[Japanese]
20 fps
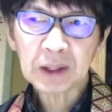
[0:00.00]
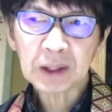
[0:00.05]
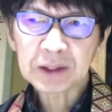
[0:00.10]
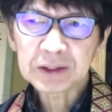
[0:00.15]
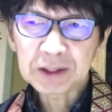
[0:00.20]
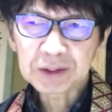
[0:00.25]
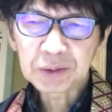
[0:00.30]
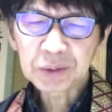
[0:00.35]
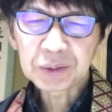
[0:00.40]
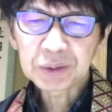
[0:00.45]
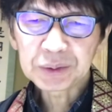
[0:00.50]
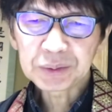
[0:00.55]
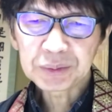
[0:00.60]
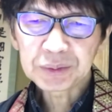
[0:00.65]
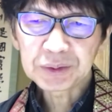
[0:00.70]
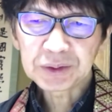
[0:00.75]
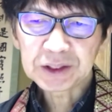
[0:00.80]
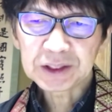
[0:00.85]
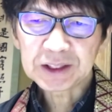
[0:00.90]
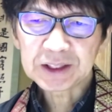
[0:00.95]
でどういう
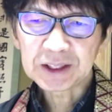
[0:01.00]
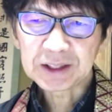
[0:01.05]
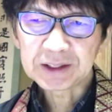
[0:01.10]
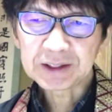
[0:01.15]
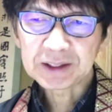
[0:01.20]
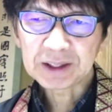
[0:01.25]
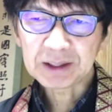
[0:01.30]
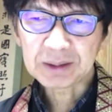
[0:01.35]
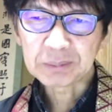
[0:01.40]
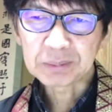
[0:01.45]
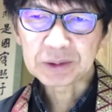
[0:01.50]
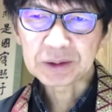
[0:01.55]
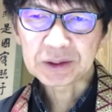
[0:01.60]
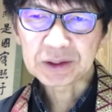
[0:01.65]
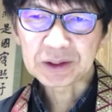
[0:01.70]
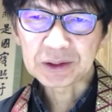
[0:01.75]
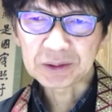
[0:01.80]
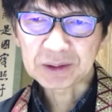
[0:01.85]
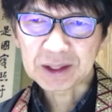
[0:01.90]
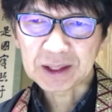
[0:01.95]
ふうにしていったら仏
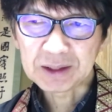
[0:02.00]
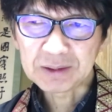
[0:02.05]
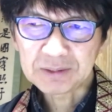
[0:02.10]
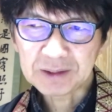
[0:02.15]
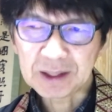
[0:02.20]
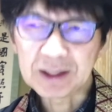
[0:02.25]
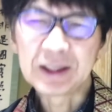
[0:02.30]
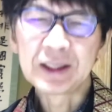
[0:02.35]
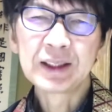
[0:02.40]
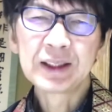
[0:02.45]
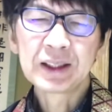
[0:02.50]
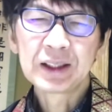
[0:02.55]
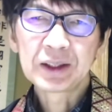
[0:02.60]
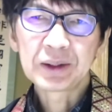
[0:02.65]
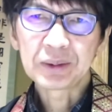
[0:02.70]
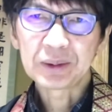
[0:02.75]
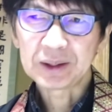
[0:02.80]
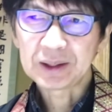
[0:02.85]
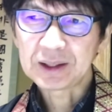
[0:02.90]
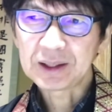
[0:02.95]
教界は
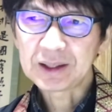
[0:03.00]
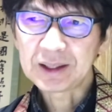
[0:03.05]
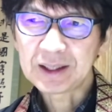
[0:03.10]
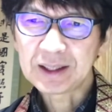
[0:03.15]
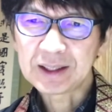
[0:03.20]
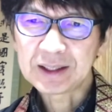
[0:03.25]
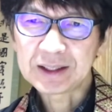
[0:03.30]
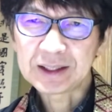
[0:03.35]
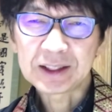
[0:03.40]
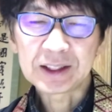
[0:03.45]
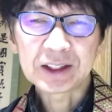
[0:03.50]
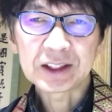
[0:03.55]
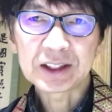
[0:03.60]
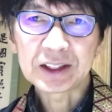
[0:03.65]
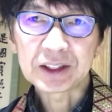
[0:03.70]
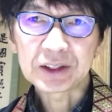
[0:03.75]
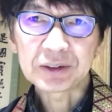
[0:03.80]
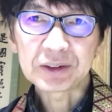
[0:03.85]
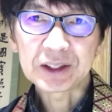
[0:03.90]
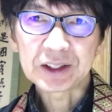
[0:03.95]
これから繁栄し
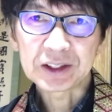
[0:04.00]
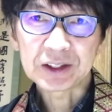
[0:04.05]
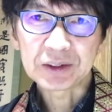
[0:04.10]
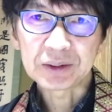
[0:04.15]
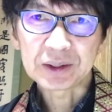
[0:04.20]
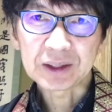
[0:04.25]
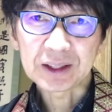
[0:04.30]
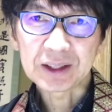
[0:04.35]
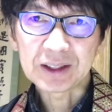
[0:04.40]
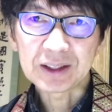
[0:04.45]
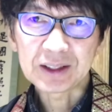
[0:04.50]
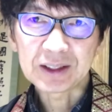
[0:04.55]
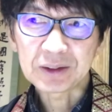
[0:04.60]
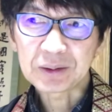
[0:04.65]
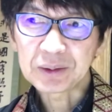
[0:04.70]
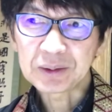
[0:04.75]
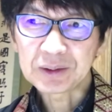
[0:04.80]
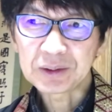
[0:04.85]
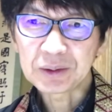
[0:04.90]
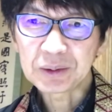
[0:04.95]
ていくでしょうか
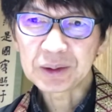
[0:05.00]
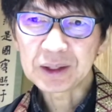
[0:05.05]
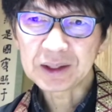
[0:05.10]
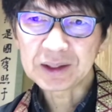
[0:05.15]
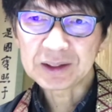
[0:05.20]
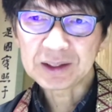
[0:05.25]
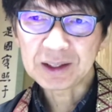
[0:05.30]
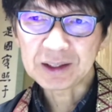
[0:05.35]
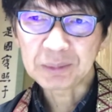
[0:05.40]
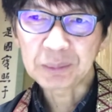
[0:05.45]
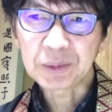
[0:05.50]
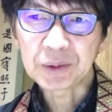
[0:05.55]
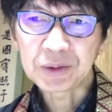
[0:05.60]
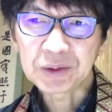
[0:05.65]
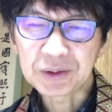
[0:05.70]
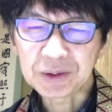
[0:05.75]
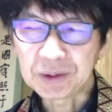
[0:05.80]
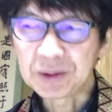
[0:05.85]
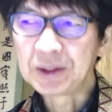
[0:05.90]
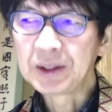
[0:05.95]
どうやったらもっ
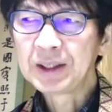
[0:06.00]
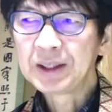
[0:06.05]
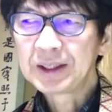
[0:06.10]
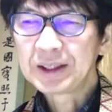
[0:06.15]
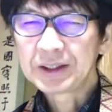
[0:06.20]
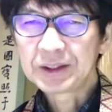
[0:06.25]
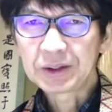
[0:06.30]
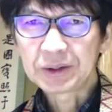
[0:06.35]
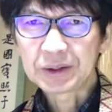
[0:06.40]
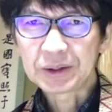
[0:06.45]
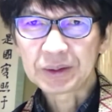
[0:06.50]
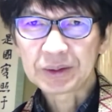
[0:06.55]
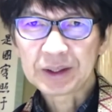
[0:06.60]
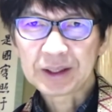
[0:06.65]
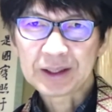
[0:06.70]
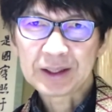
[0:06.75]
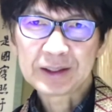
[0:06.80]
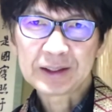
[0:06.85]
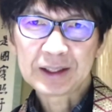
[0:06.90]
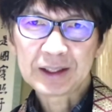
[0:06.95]
と良いお
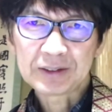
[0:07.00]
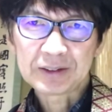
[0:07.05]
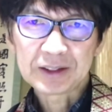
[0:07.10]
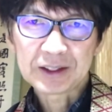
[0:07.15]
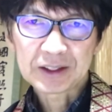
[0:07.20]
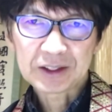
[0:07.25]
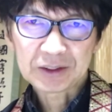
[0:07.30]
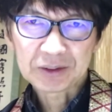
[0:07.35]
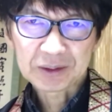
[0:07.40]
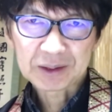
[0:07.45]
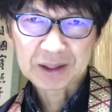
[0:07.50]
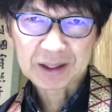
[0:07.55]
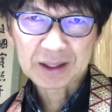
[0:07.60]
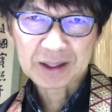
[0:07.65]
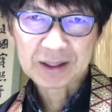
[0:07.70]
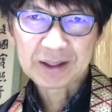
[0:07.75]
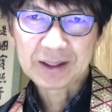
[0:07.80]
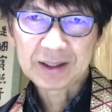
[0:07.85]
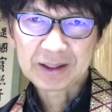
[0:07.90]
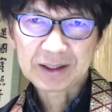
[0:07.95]
寺になるでしょう
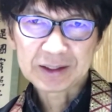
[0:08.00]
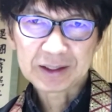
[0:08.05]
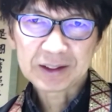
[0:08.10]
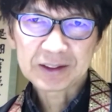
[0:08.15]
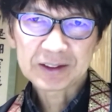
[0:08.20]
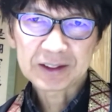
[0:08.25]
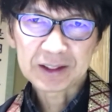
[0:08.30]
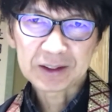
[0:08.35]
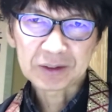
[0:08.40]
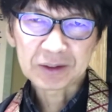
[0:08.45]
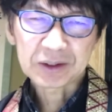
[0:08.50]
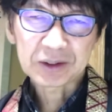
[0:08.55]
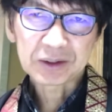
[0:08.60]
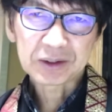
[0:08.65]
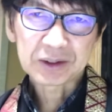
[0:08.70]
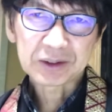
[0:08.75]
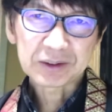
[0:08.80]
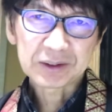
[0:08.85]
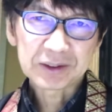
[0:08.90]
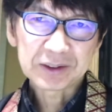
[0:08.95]
か2世の
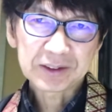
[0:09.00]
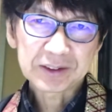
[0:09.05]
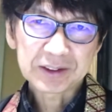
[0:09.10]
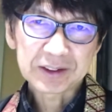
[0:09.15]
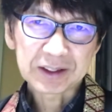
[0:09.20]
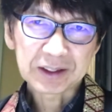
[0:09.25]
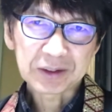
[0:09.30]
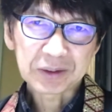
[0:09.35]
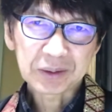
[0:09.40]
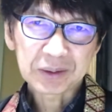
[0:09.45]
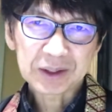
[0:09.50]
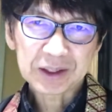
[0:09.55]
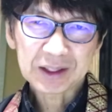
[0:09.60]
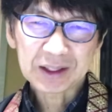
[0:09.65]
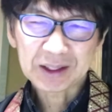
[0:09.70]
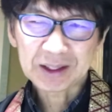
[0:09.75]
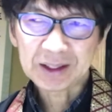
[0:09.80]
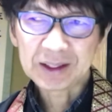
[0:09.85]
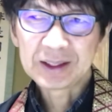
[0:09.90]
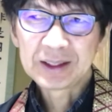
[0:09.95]
教育についてどうした
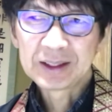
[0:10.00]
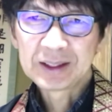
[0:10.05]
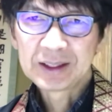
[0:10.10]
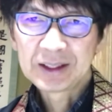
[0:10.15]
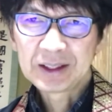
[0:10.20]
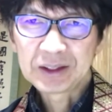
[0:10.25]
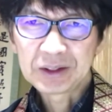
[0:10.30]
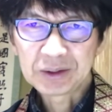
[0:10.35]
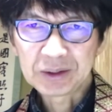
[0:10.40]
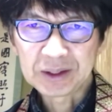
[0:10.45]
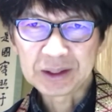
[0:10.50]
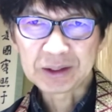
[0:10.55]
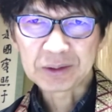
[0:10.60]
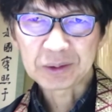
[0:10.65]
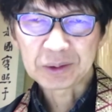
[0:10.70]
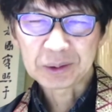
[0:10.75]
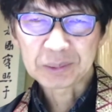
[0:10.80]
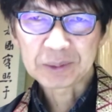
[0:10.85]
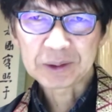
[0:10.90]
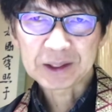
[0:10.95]
ら良い
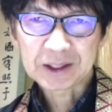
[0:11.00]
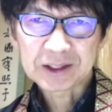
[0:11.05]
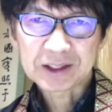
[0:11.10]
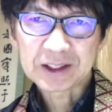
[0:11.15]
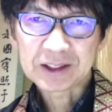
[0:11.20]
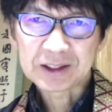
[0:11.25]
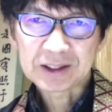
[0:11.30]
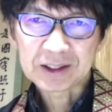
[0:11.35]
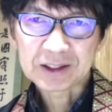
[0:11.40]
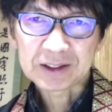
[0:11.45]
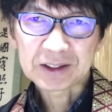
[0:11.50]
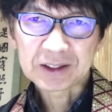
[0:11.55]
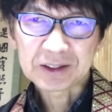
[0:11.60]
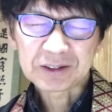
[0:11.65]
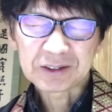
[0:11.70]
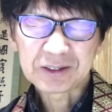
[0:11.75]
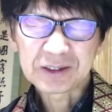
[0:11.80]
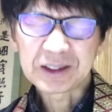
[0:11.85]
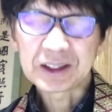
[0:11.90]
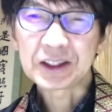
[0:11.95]
子どもたちになってい
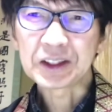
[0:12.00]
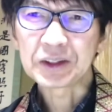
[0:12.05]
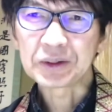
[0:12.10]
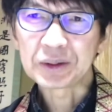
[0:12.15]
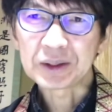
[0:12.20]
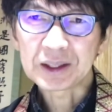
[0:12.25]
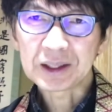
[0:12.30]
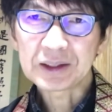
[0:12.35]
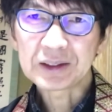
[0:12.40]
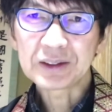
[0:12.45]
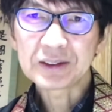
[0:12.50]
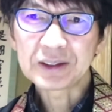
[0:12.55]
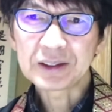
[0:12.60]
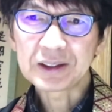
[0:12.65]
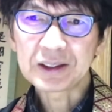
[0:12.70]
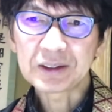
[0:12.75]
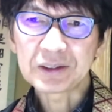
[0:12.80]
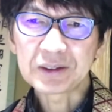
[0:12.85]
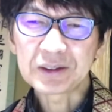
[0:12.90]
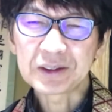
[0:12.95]
くんでしょうかっていう
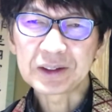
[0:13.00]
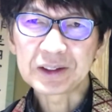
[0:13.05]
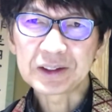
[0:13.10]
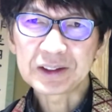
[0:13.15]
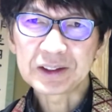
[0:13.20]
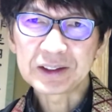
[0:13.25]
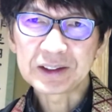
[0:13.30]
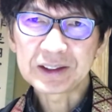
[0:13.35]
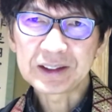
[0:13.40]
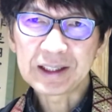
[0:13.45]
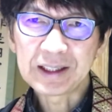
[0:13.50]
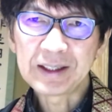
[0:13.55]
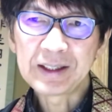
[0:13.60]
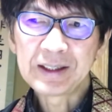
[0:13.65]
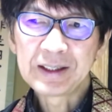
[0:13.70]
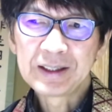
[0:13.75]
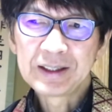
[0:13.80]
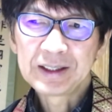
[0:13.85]
ようなことについて